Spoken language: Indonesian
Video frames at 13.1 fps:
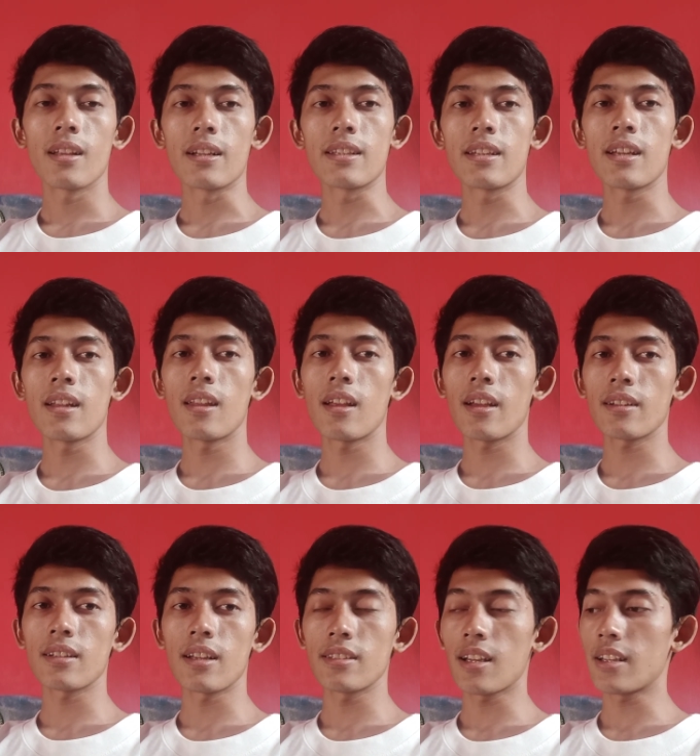Nah, jadi ada
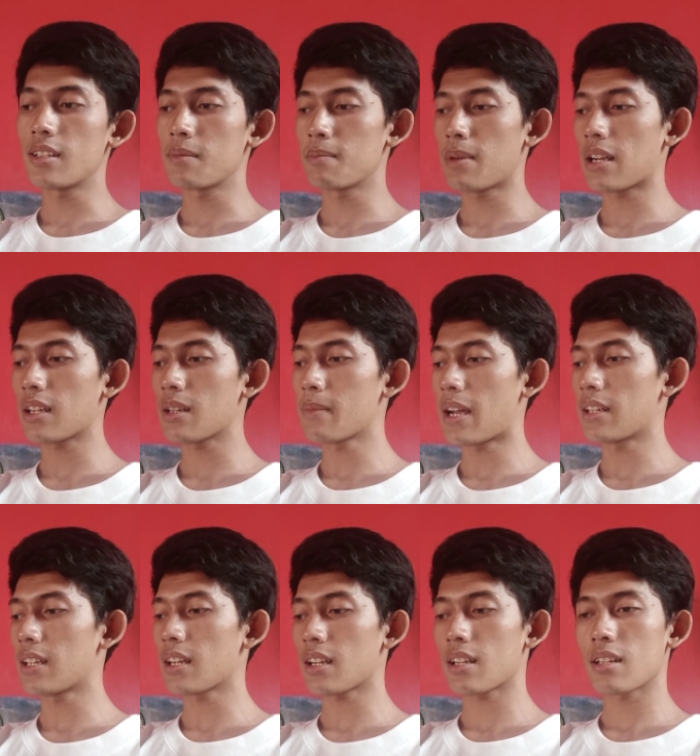yang nanyain, "Bang,
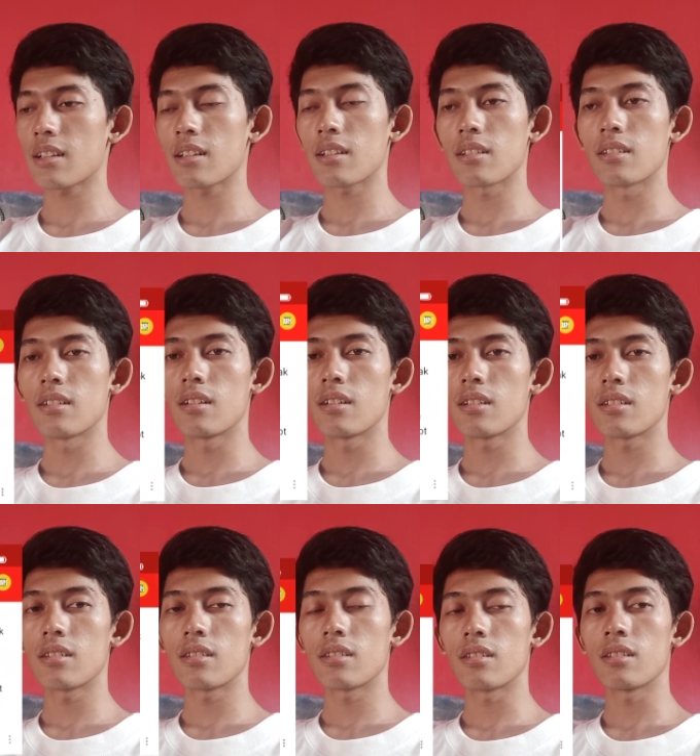gimana
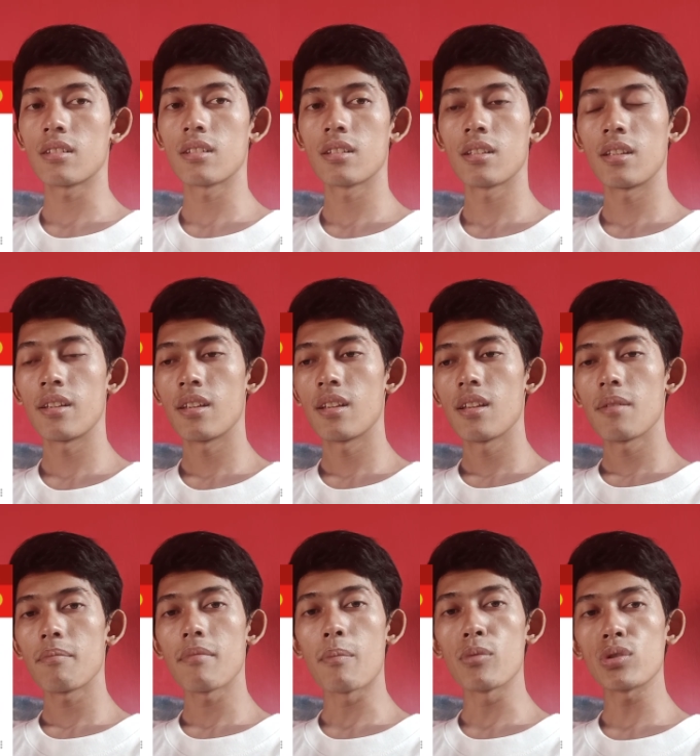Eh,
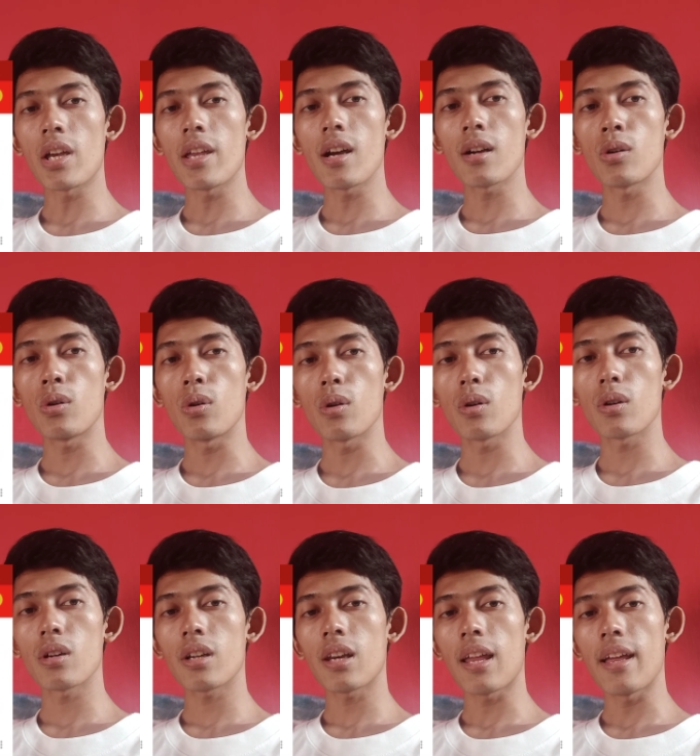bambu saya kok
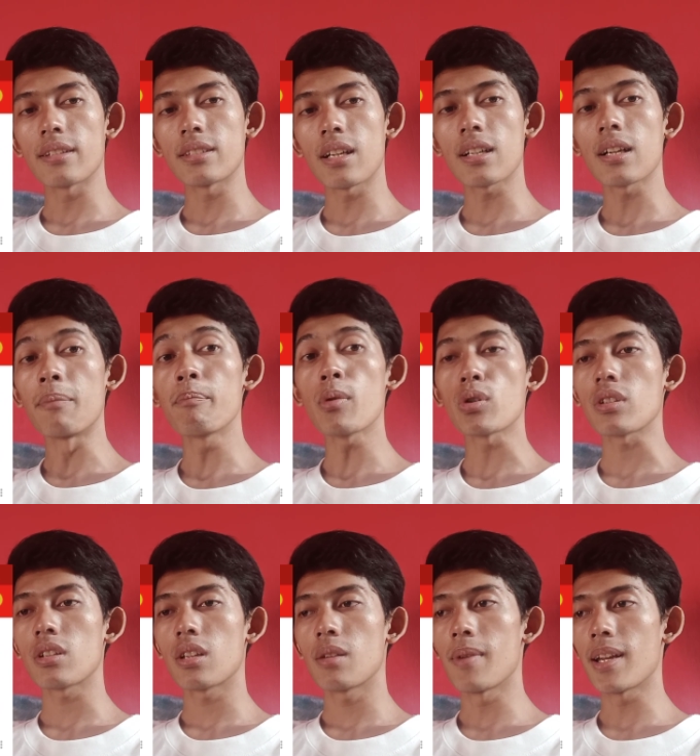layangnya
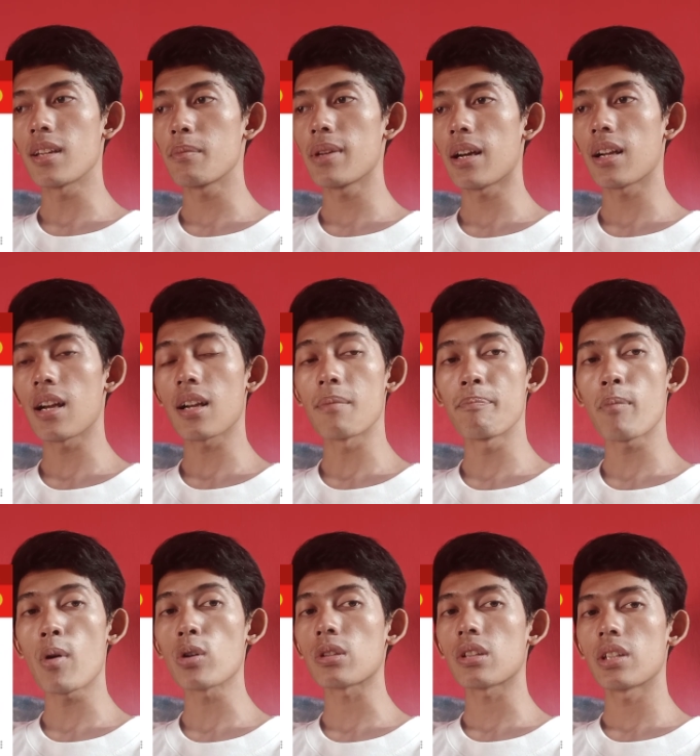kempot gimana biar nggak
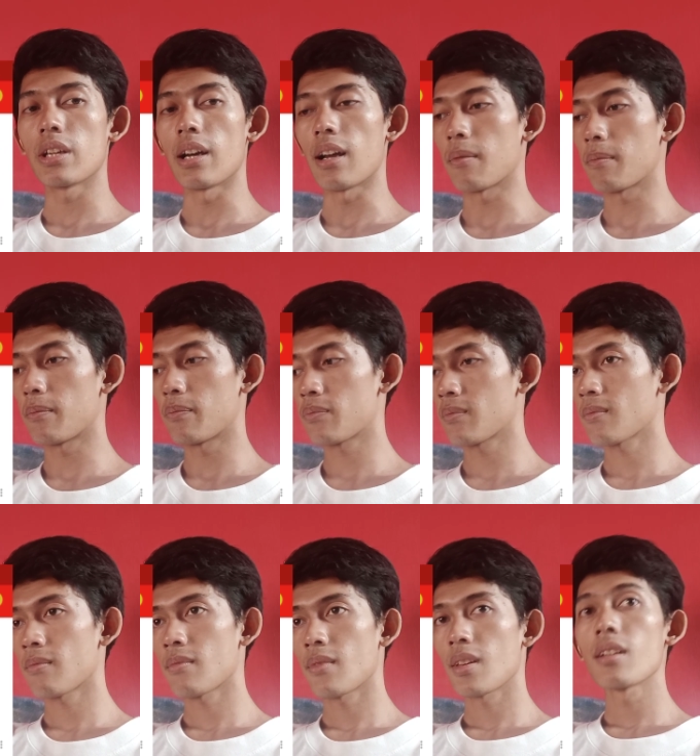kempot ya
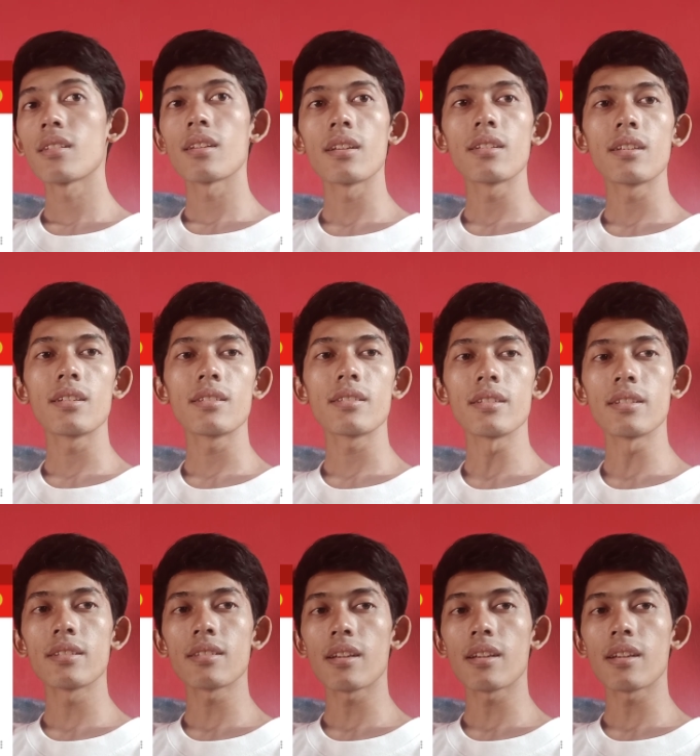nah jadi di sini